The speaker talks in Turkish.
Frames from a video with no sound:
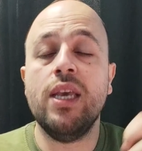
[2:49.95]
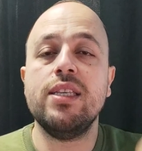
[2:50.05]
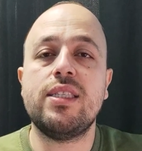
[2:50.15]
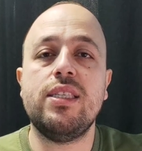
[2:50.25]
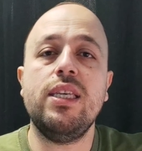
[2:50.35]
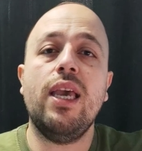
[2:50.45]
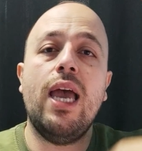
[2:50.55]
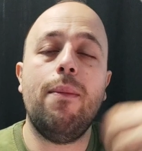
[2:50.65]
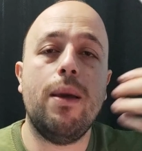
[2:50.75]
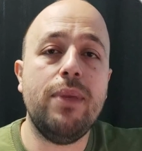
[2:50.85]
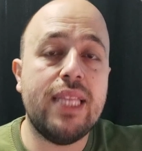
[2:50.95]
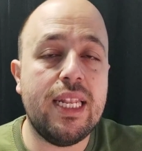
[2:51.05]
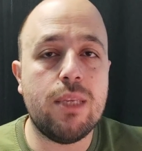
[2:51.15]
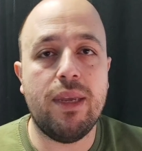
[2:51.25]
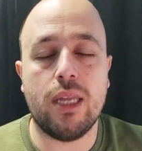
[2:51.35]
sizi hemen bir
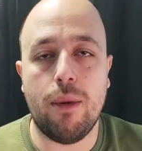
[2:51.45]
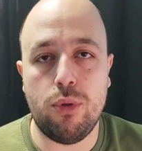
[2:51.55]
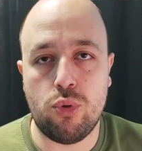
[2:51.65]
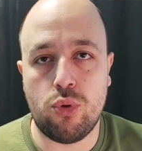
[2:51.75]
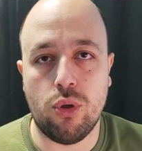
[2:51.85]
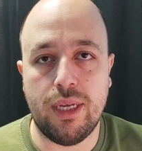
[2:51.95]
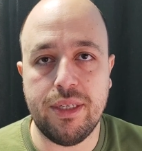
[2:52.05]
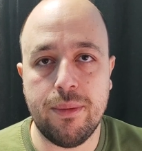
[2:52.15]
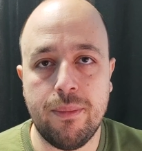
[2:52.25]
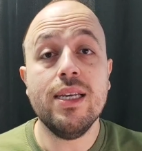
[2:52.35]
denetime tabi tutuyorlar.